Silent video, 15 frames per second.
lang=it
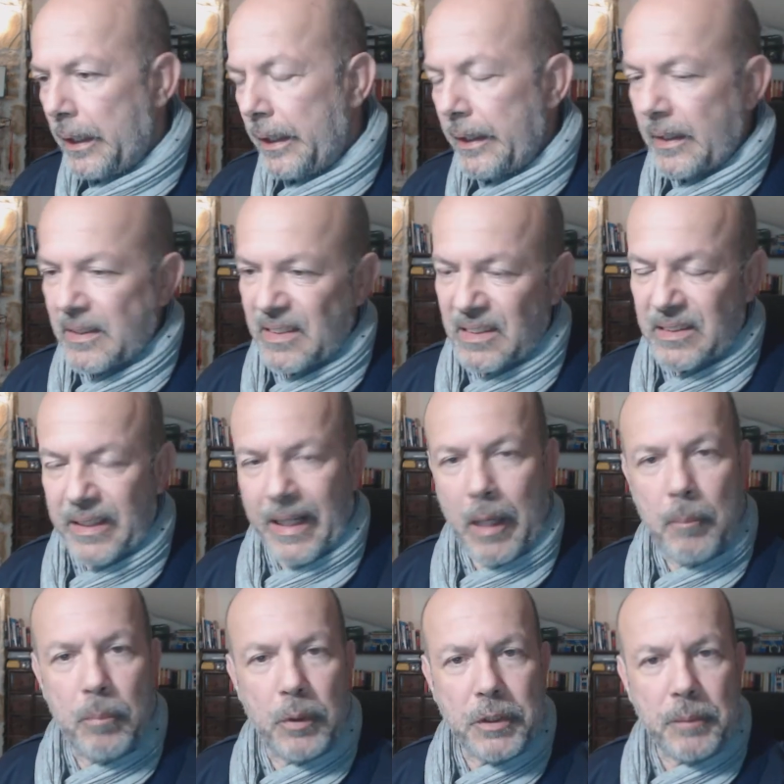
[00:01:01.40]
chi
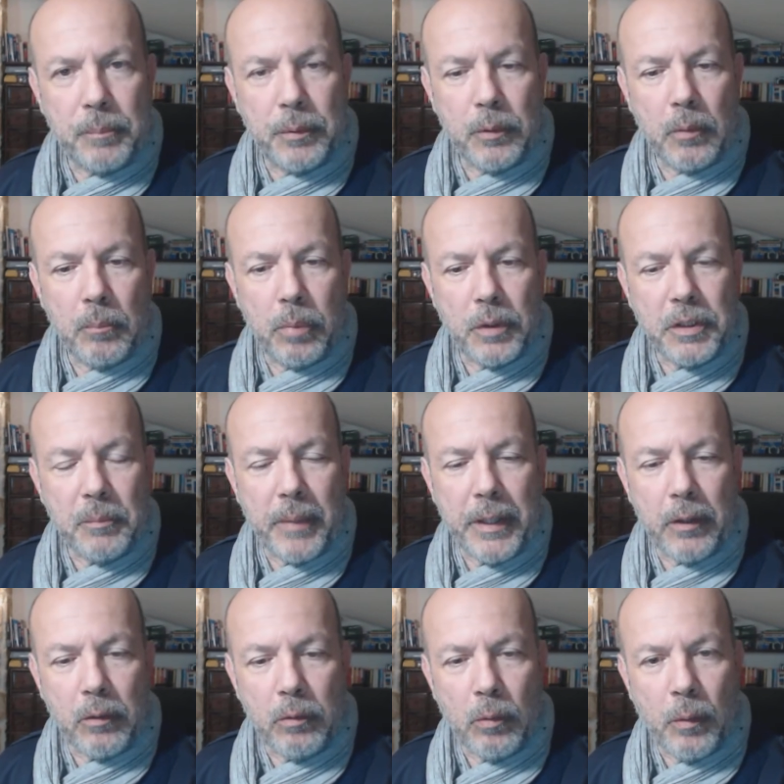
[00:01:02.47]
resisterà un po' di più, un po' di
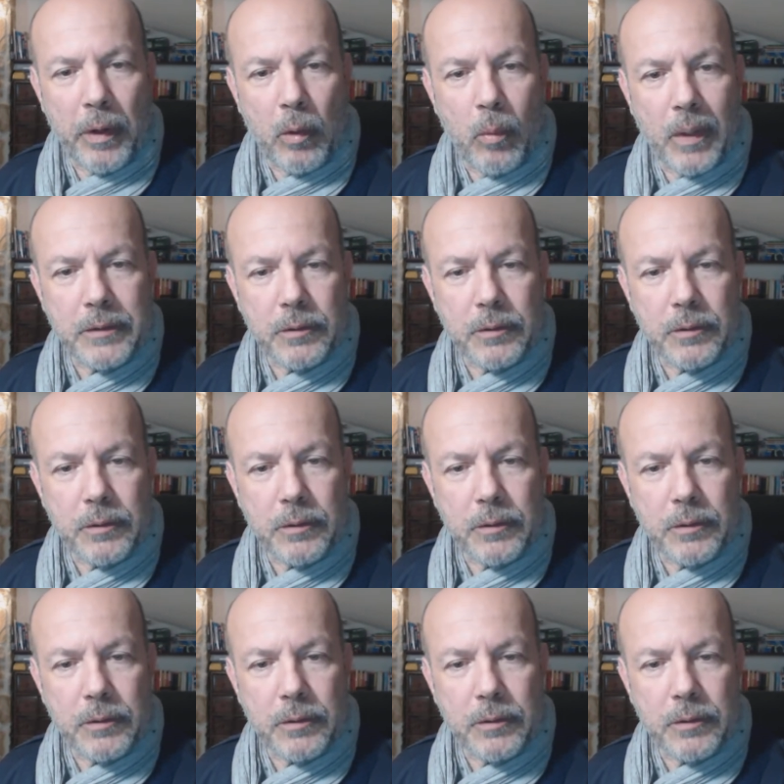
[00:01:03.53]
meno con quei